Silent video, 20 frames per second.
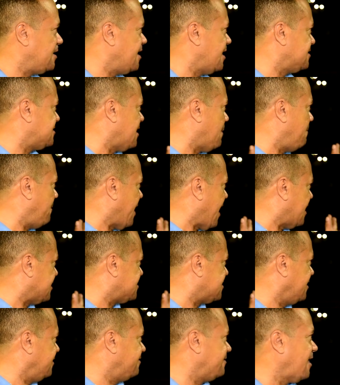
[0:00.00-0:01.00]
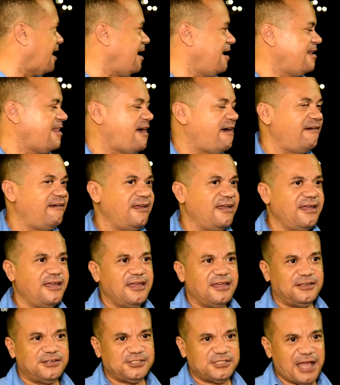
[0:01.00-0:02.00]
que essa praça inteira
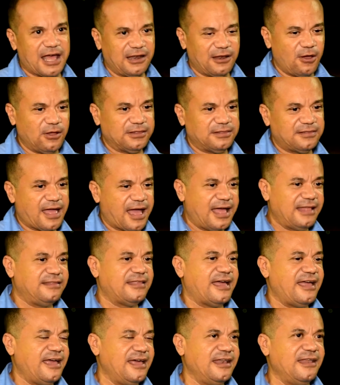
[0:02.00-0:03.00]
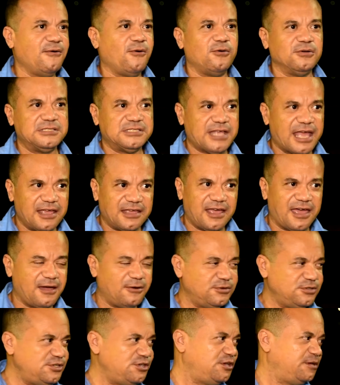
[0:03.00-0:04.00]
está lotada, ela consegue
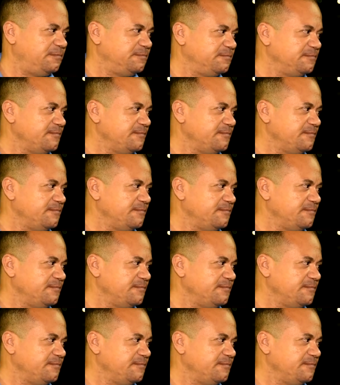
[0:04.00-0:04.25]
reunir